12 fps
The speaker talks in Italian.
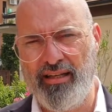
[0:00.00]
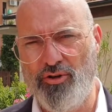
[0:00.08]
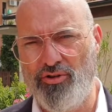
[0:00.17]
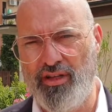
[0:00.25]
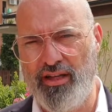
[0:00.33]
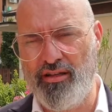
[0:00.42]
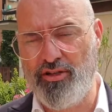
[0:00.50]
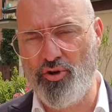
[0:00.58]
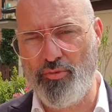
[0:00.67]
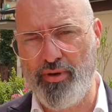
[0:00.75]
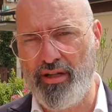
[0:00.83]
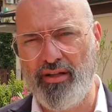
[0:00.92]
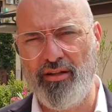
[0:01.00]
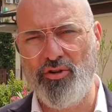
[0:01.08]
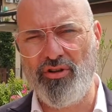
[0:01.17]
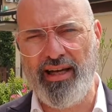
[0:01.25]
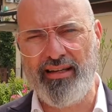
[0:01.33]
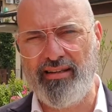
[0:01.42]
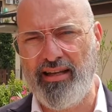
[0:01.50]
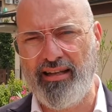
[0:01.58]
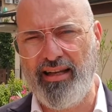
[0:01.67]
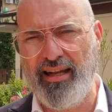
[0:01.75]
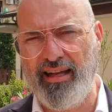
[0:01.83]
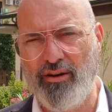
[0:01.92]
io ottenni, sorprendendo tanti, la
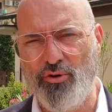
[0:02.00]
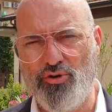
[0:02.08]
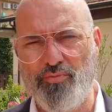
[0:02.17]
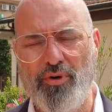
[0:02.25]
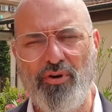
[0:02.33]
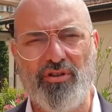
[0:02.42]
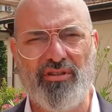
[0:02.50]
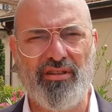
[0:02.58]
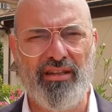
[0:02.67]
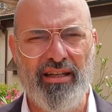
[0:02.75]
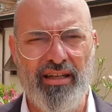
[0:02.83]
delega allo sport.